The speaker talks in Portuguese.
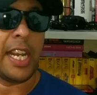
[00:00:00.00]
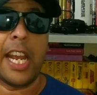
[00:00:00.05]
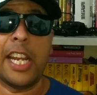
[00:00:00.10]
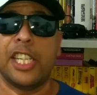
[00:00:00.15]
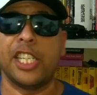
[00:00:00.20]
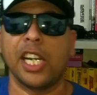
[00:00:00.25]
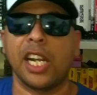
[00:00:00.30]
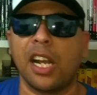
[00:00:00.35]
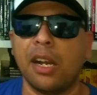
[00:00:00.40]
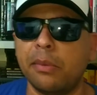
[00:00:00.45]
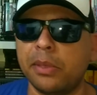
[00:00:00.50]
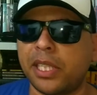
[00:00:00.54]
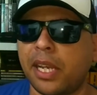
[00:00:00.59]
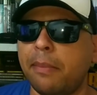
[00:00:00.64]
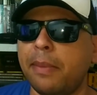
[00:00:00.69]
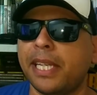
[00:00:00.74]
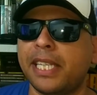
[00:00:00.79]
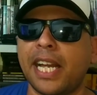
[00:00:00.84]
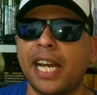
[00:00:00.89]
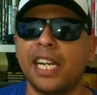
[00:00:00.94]
E aí
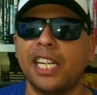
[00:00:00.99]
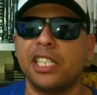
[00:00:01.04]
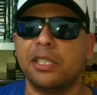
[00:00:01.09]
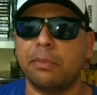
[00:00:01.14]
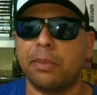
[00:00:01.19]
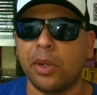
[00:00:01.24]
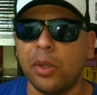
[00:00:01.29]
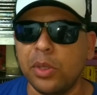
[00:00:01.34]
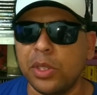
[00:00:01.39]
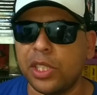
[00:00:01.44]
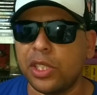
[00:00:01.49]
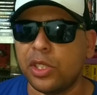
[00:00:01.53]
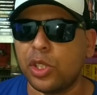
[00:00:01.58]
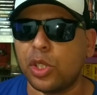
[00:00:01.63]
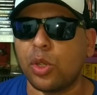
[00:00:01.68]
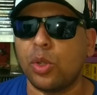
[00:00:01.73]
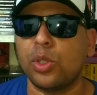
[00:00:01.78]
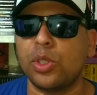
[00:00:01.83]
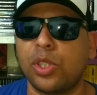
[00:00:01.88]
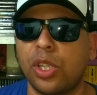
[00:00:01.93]
chegamos à medalha de bronze
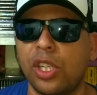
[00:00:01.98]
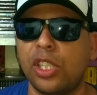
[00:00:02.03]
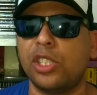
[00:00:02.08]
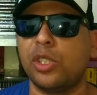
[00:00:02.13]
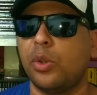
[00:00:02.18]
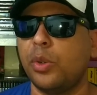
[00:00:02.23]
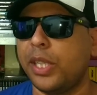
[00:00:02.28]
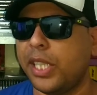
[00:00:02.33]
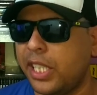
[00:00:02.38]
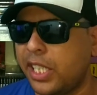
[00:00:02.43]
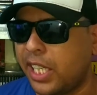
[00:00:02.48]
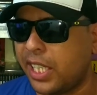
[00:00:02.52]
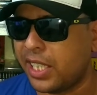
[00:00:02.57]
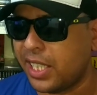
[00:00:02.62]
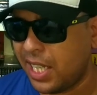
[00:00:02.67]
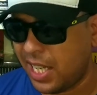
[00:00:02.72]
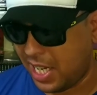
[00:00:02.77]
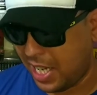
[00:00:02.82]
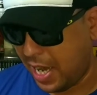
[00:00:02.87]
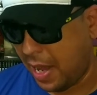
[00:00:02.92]
dos controles ruins,
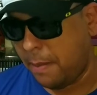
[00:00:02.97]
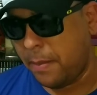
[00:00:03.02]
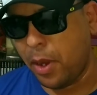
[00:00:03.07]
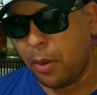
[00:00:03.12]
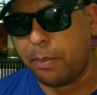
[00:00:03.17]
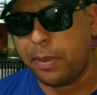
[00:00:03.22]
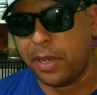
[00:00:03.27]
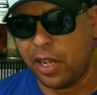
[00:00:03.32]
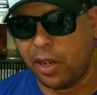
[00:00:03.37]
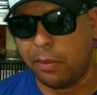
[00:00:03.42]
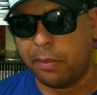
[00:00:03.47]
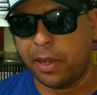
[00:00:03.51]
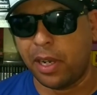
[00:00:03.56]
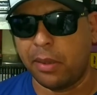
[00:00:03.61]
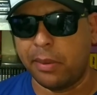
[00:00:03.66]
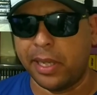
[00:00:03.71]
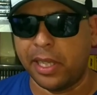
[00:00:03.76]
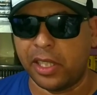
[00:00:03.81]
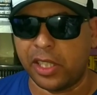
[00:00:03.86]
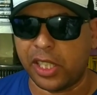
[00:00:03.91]
né? Na minha opinião,
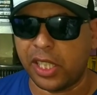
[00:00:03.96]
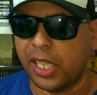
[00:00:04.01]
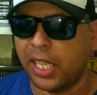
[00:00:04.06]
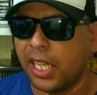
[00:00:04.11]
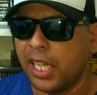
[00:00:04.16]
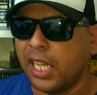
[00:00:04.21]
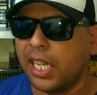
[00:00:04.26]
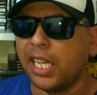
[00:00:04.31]
pelo menos.